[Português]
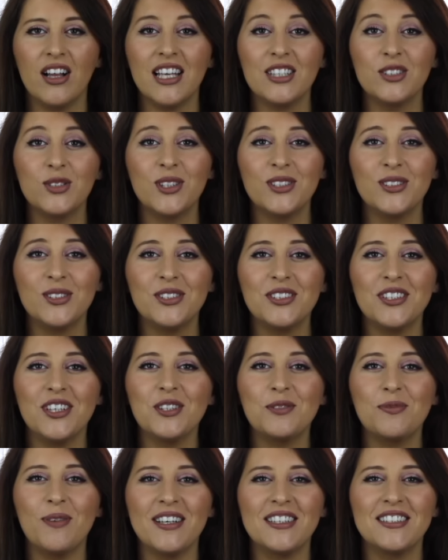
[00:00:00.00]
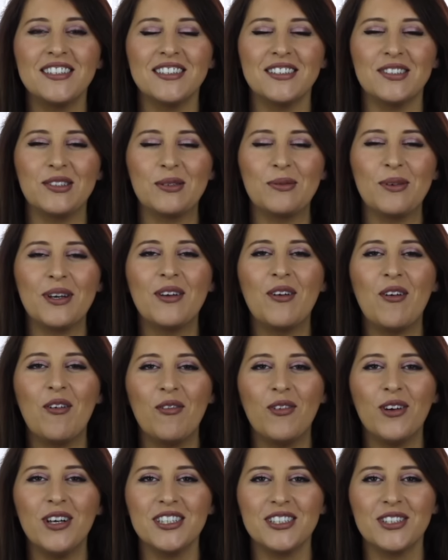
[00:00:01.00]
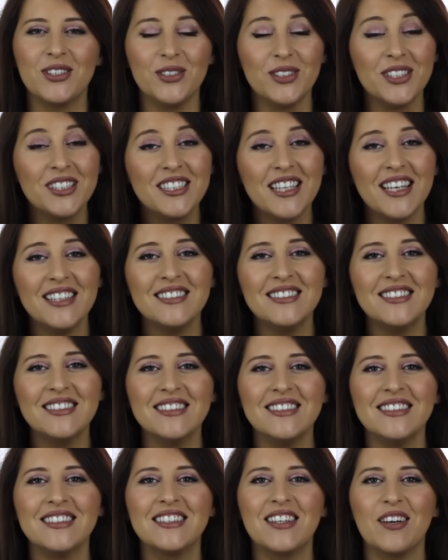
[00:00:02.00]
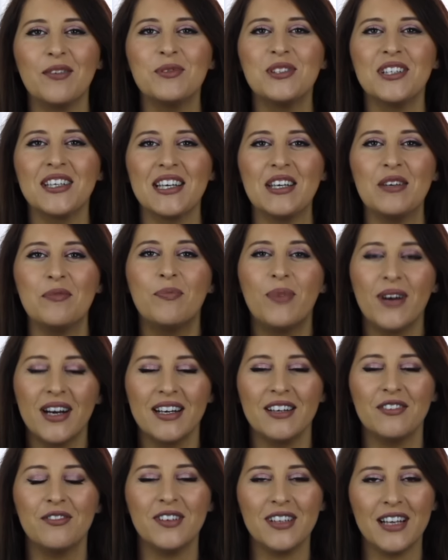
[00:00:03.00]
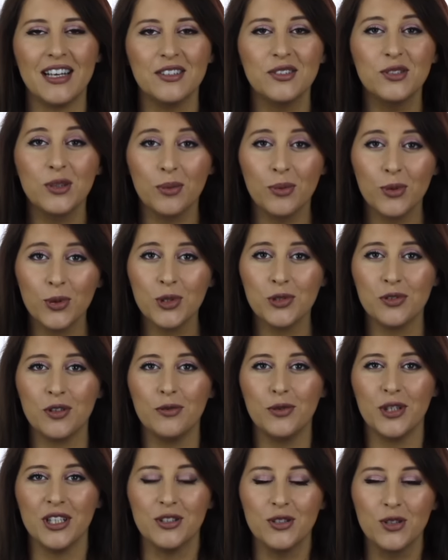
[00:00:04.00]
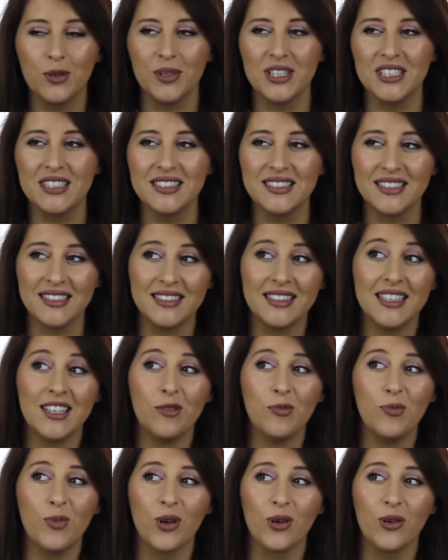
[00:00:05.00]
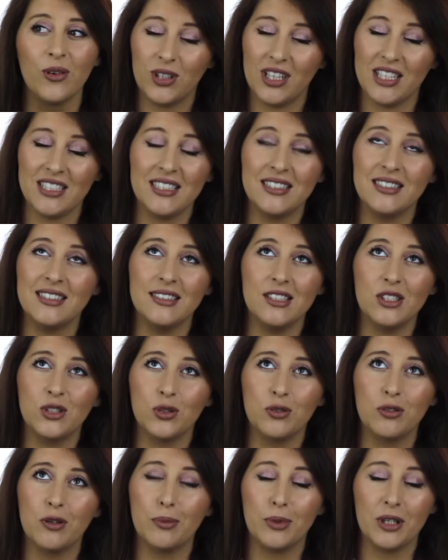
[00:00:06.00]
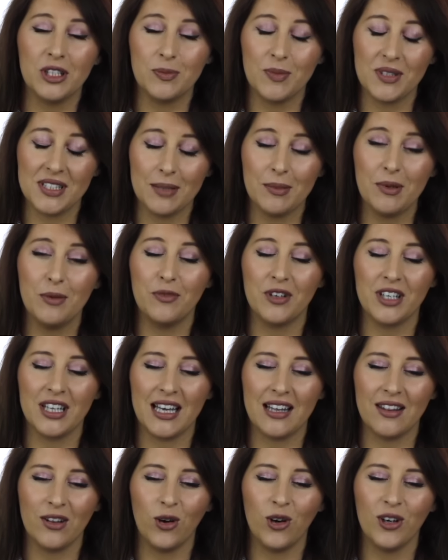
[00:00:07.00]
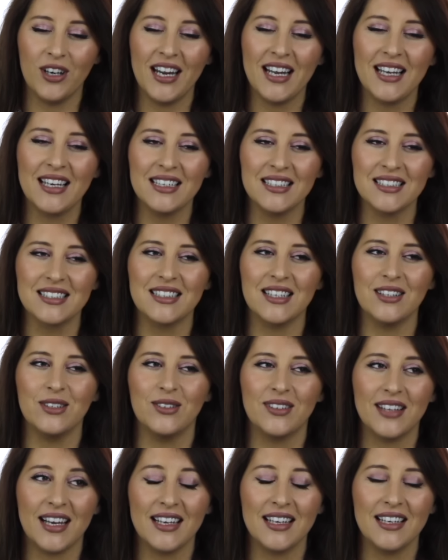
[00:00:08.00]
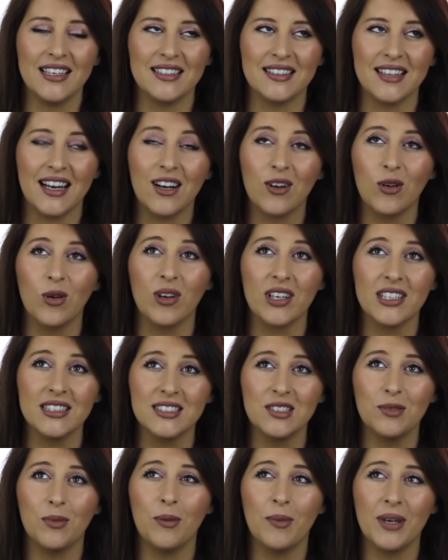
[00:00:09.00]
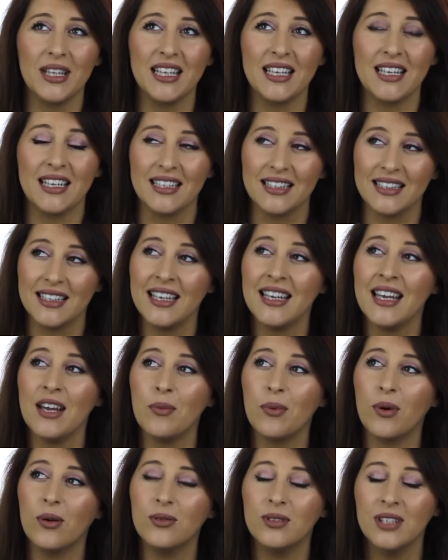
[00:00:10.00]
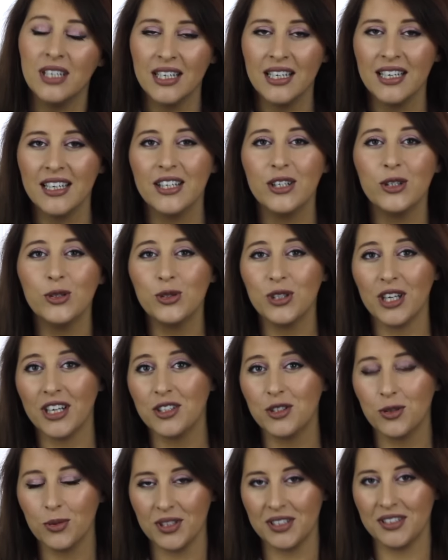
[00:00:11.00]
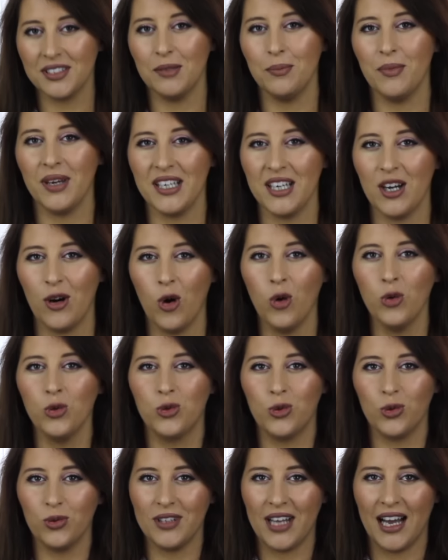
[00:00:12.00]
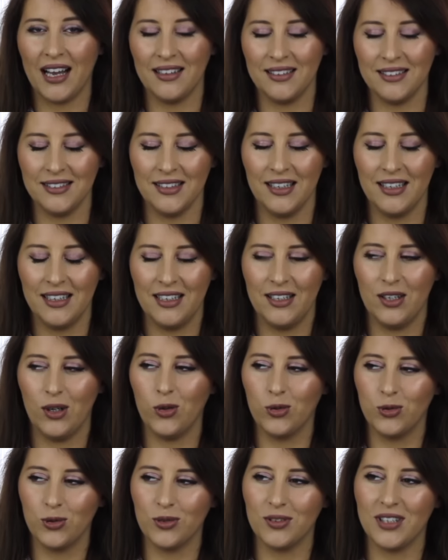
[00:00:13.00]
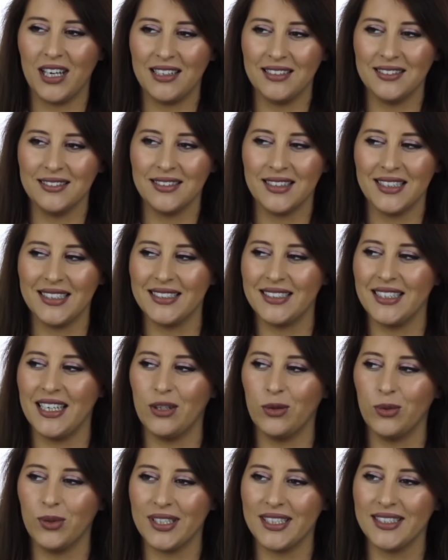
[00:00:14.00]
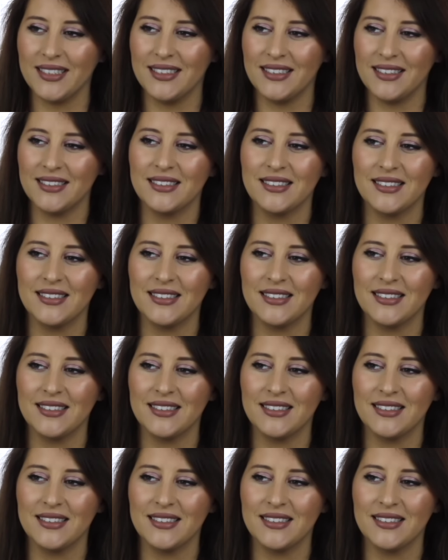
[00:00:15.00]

Olá a todos, eu espero que esteja tudo bem convosco. Gente, estamos aqui para falar sobre os favoritos do mês de setembro. Toda a gente diz nos favoritos, mas é mesmo verdade. Onde é que este ano está a ir? Está a correr assim de uma maneira que nem é bom. Eu já estou assim meia outonal. Outonal, is that a word?